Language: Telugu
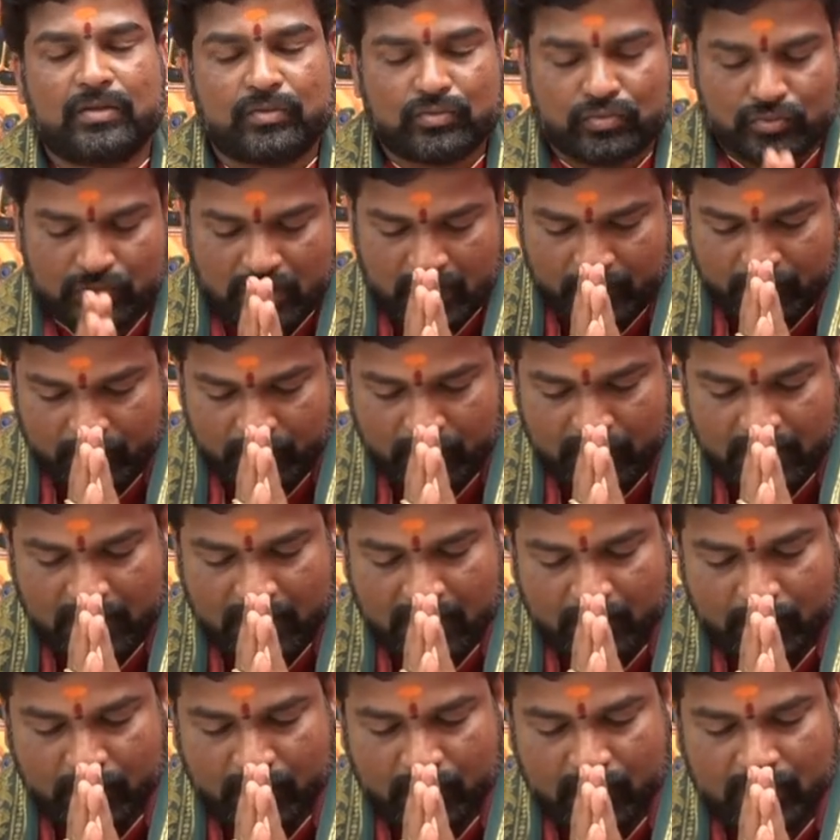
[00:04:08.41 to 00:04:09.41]
స్వామివారిని
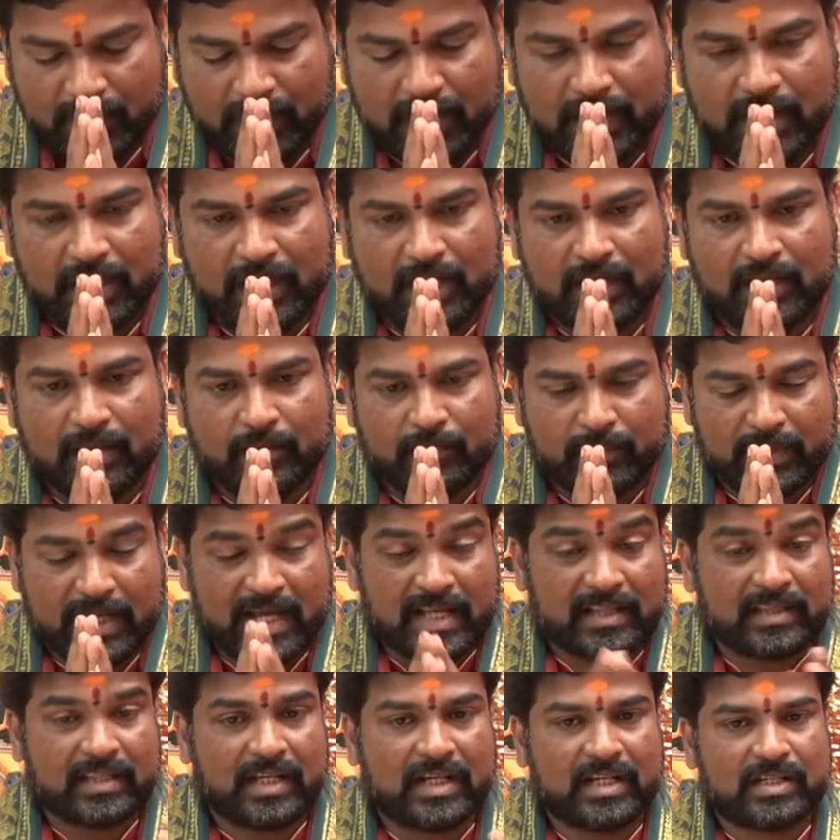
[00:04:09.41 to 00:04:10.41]
అమ్మవారిని
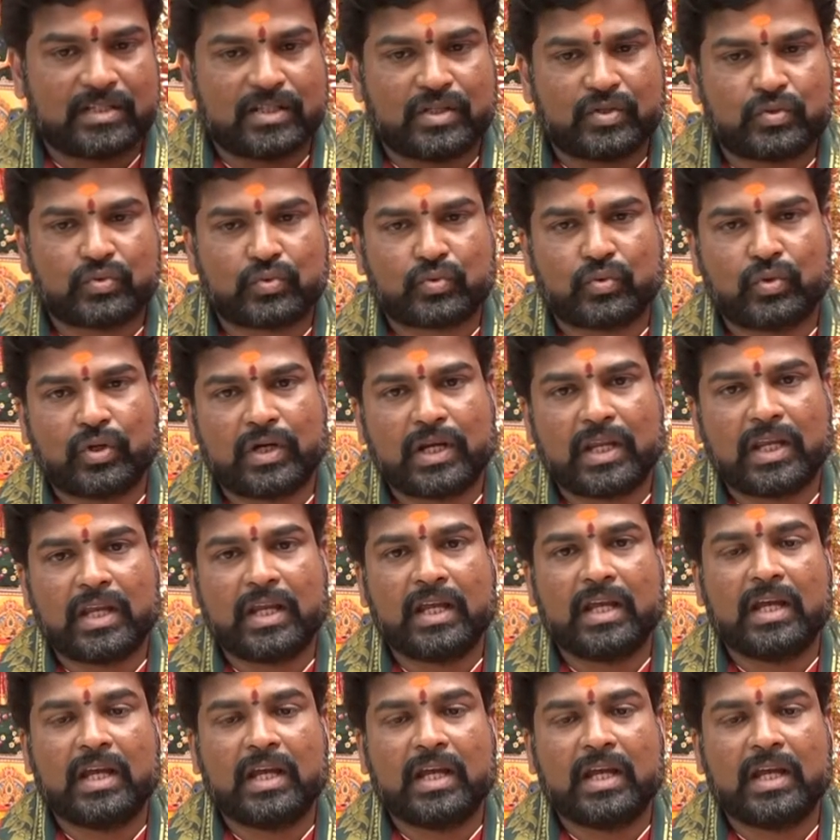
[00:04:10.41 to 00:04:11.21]
ప్రార్థన చేసుకొని